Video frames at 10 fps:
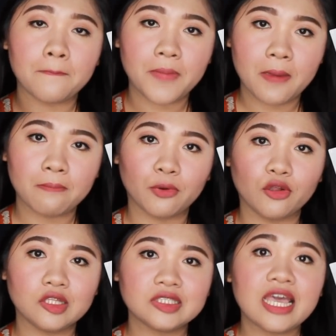
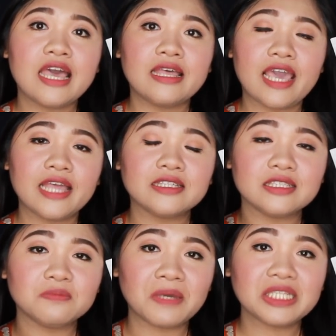pimples and
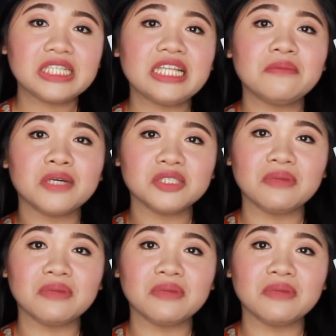especially mas